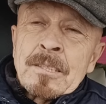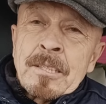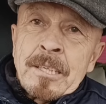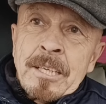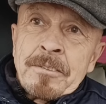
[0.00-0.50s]

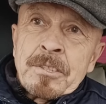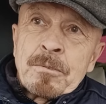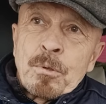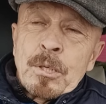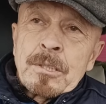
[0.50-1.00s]
Скорее
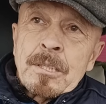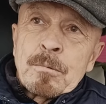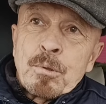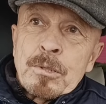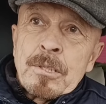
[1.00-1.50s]
всего, это
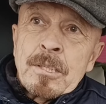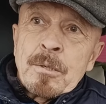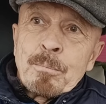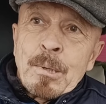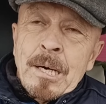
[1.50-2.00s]
работники
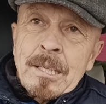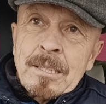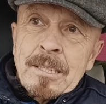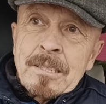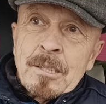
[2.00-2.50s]

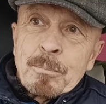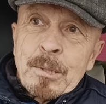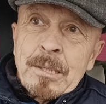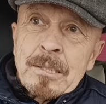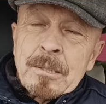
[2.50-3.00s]
банка, типа,
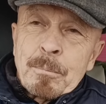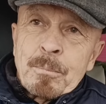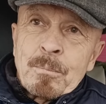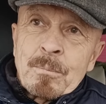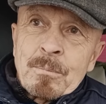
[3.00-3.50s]
это
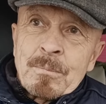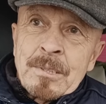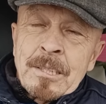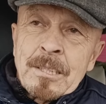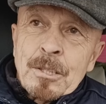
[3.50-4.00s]

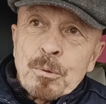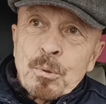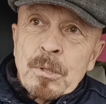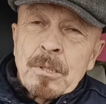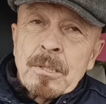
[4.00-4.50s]

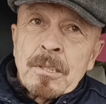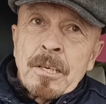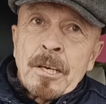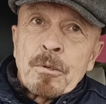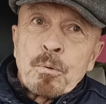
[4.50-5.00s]
делают.
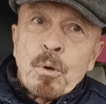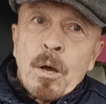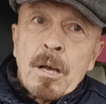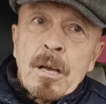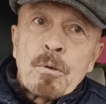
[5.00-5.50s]
Я говорю,
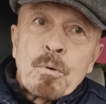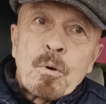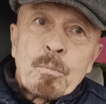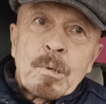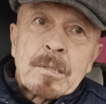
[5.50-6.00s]
а
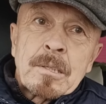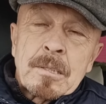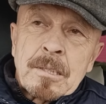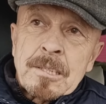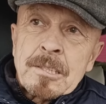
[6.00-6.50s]
какого банка?
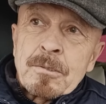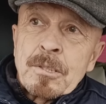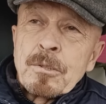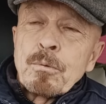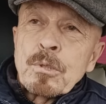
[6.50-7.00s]
Нашего.
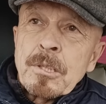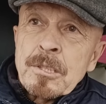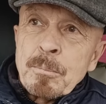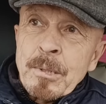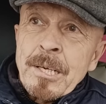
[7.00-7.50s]
И вот
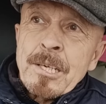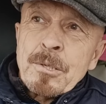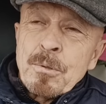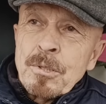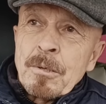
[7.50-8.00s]

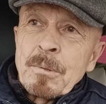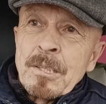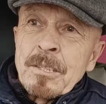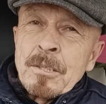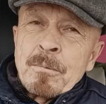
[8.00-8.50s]
расспрашивают там,
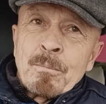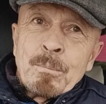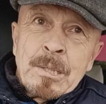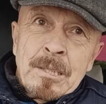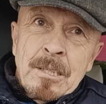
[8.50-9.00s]

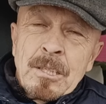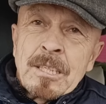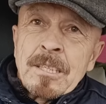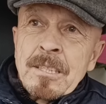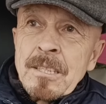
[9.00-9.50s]
были ли
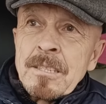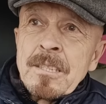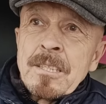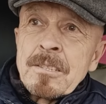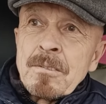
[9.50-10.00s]
какие
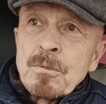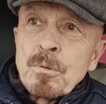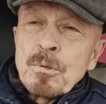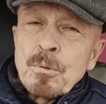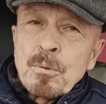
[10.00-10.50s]
действия,
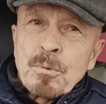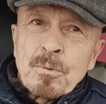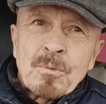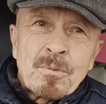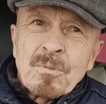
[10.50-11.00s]
то все.
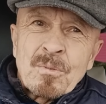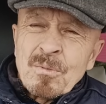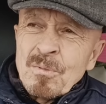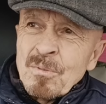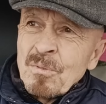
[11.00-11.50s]

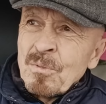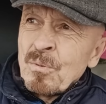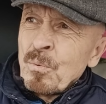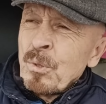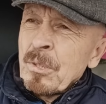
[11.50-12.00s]

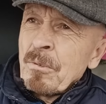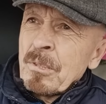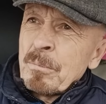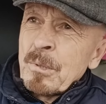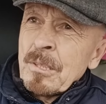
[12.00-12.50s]
Ну, этого
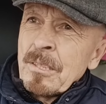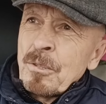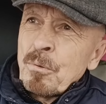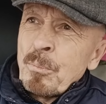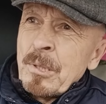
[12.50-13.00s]
смысла
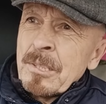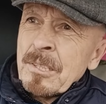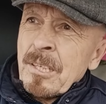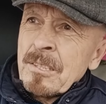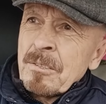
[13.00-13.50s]
нету
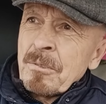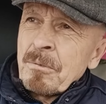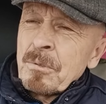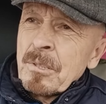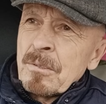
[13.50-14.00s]
пересказывать,
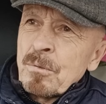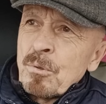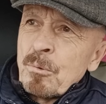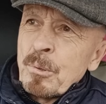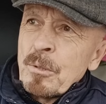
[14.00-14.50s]
вы все равно
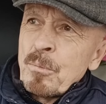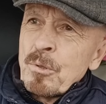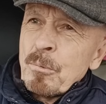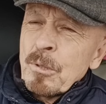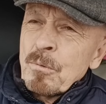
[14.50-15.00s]
не
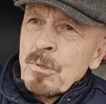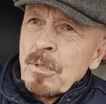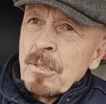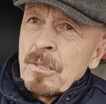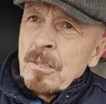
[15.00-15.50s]
поймете, потому что